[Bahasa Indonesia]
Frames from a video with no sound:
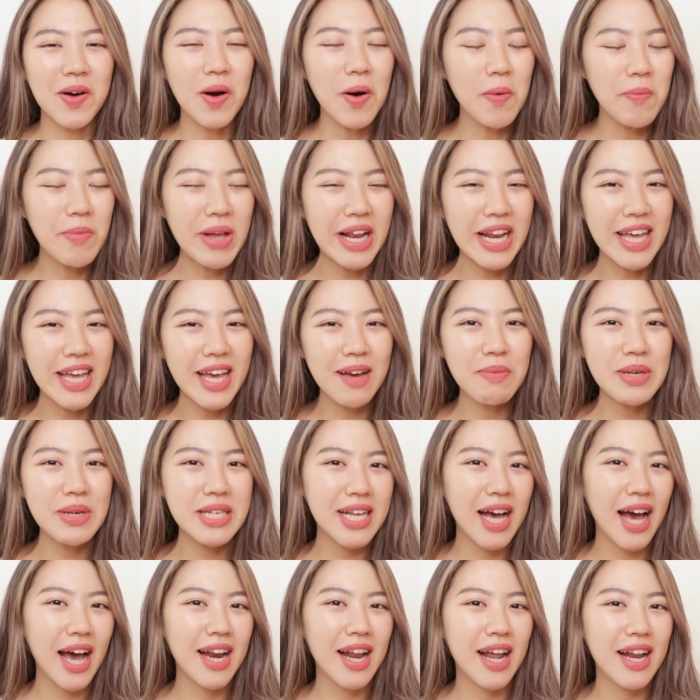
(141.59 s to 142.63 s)
Kok milia bisa
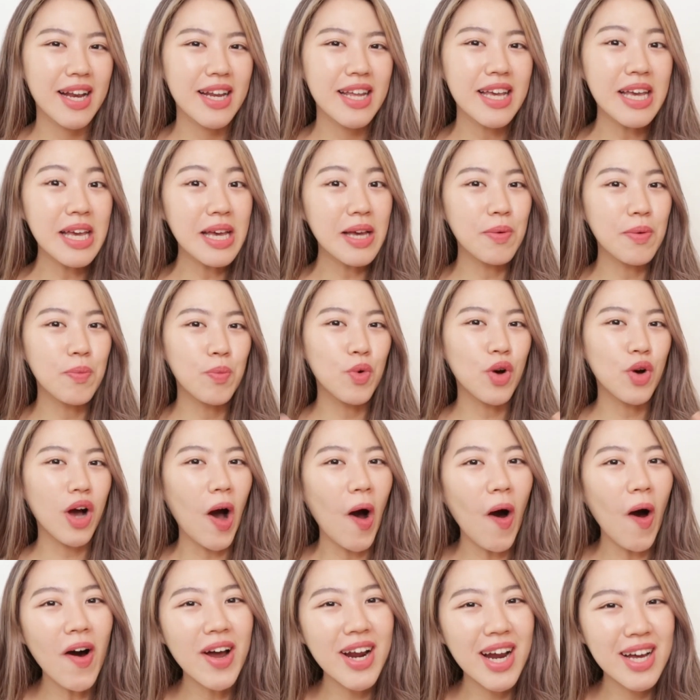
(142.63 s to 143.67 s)
ada di muka
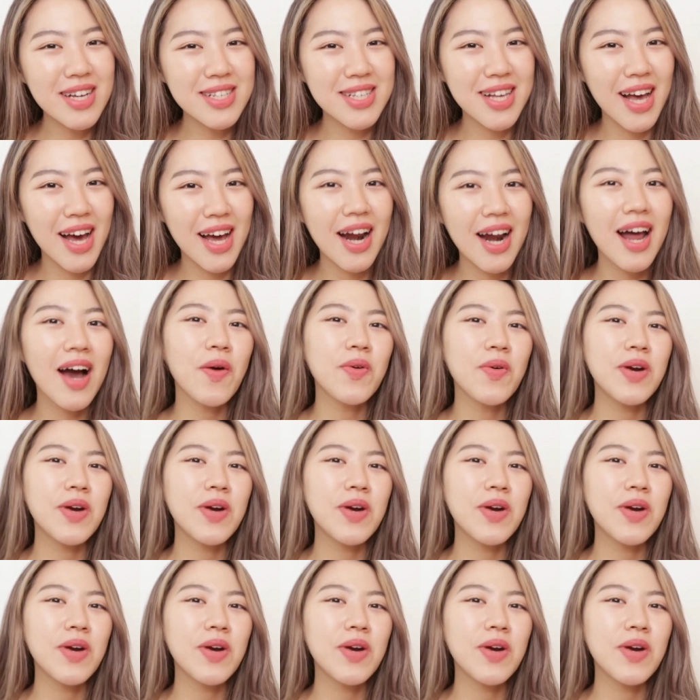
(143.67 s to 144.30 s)
orang sekarang?